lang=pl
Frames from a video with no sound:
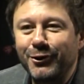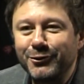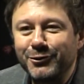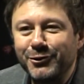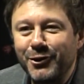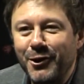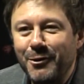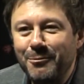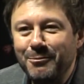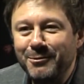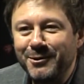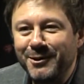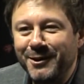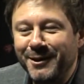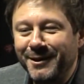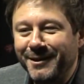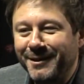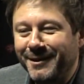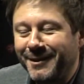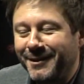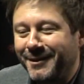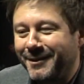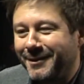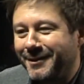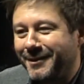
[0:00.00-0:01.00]
chodzi o mnie,
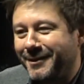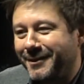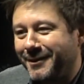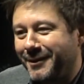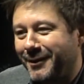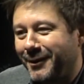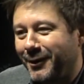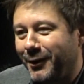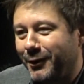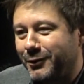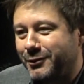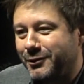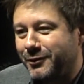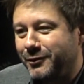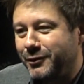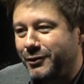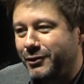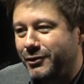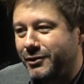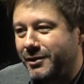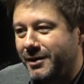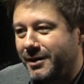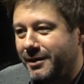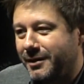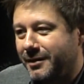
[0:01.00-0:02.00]
e,
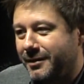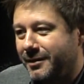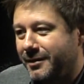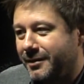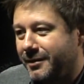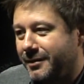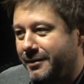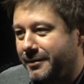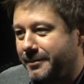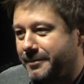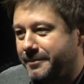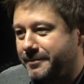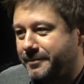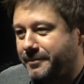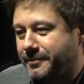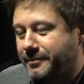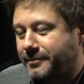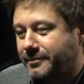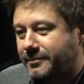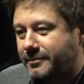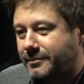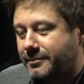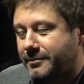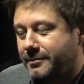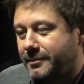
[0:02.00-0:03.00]
oczywiście e,
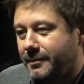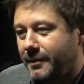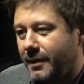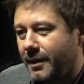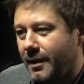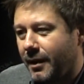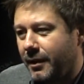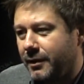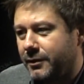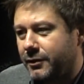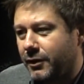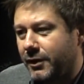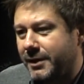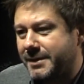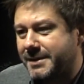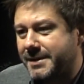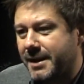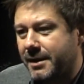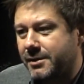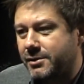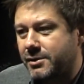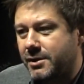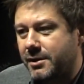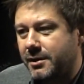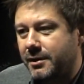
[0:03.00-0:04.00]
to jest
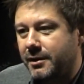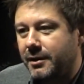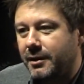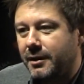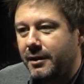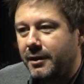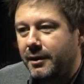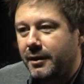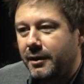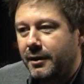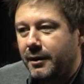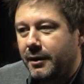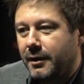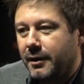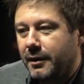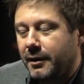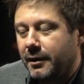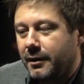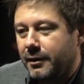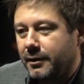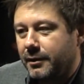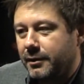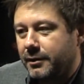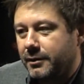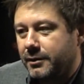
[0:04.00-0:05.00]
tak, że,
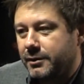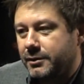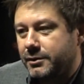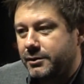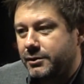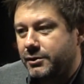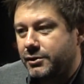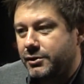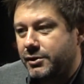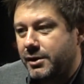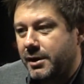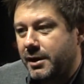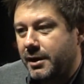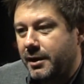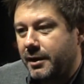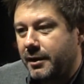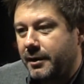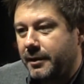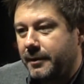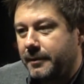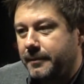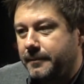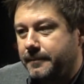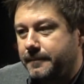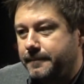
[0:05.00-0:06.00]
e,
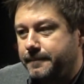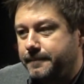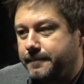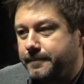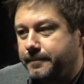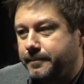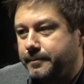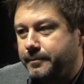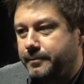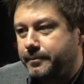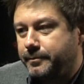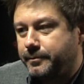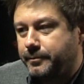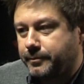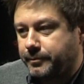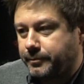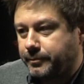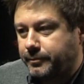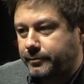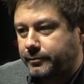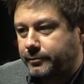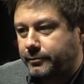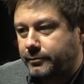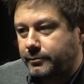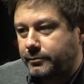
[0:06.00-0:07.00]
że m, mm,
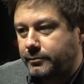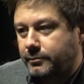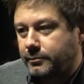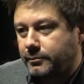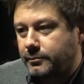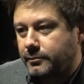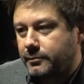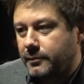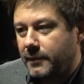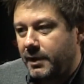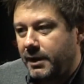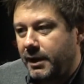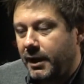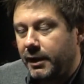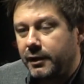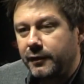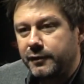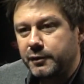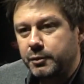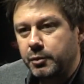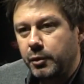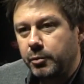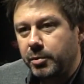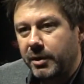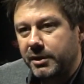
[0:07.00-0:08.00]
kiedy
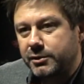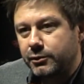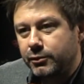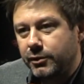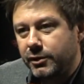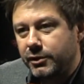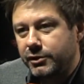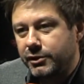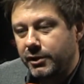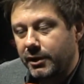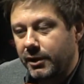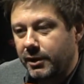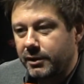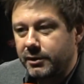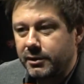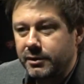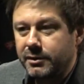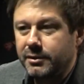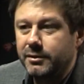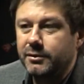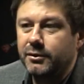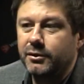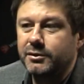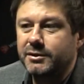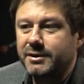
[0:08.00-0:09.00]
współpracuje się, kiedy
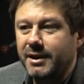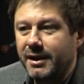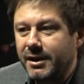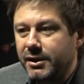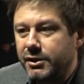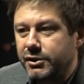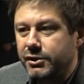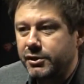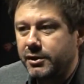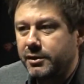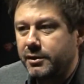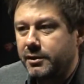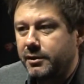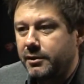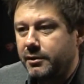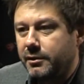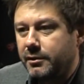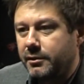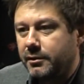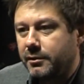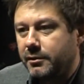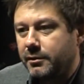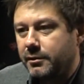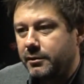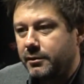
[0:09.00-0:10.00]
dostaje się
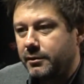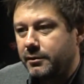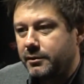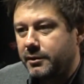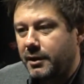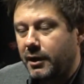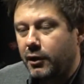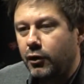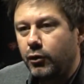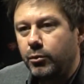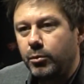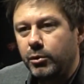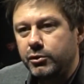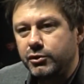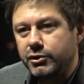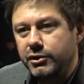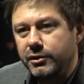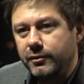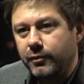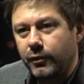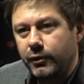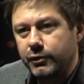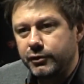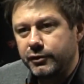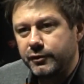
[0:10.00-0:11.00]
taką
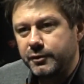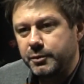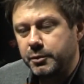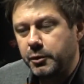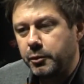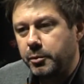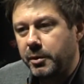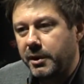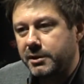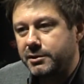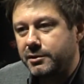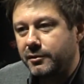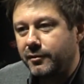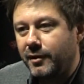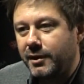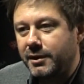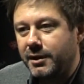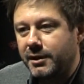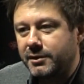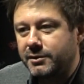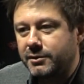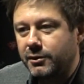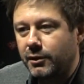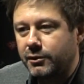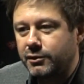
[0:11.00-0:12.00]
możliwość
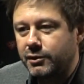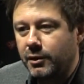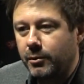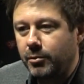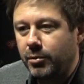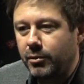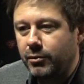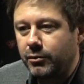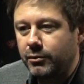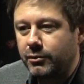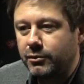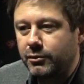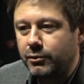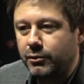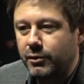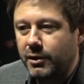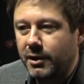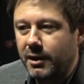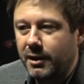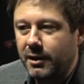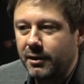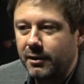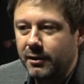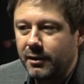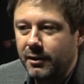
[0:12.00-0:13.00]
współpracowania z osobą,
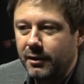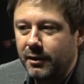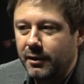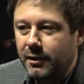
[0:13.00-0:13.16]
która,